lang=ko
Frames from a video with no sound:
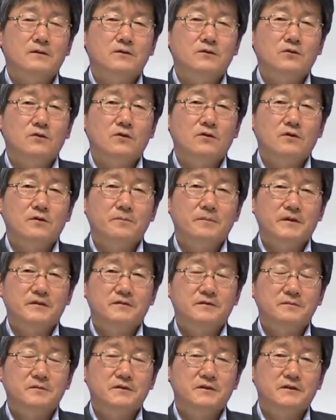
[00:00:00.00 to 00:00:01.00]
또
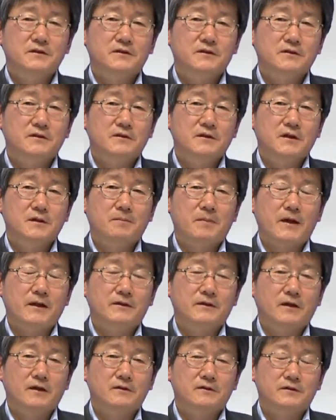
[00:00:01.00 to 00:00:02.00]
매스미디어의
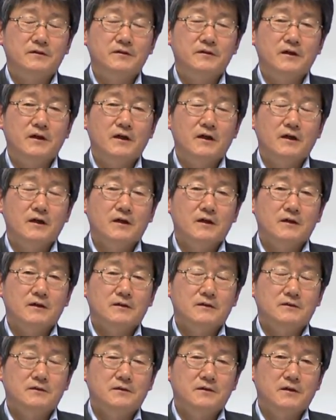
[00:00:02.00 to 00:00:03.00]
발달은
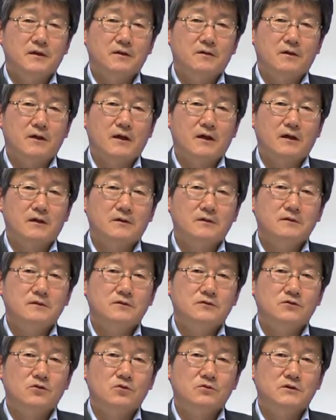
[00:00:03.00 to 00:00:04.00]

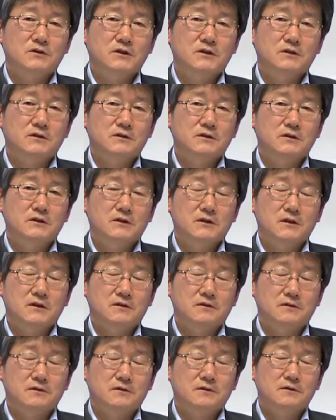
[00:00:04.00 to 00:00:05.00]
근대화를
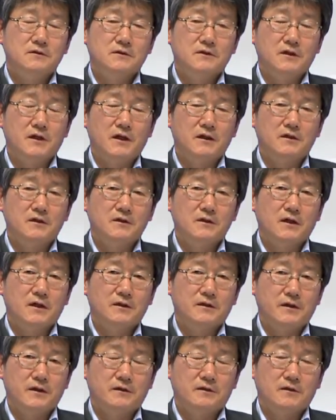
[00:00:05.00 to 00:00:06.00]
촉진시키는
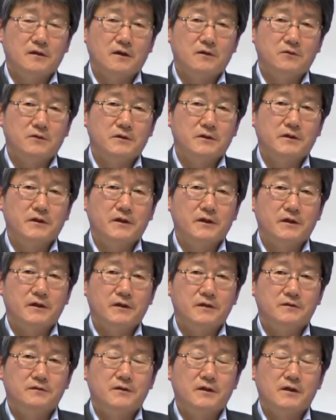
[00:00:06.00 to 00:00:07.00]
계기가 됐다고
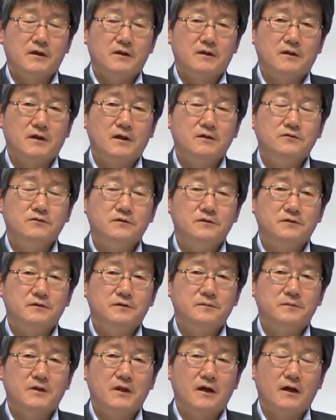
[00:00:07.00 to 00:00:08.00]
이렇게 생각을 할 수
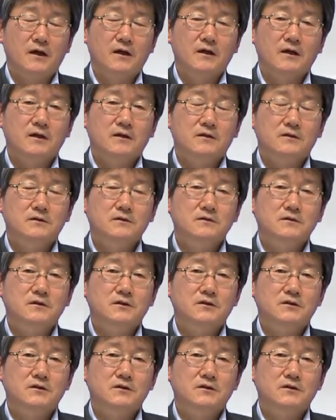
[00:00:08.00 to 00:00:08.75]
있습니다. 그런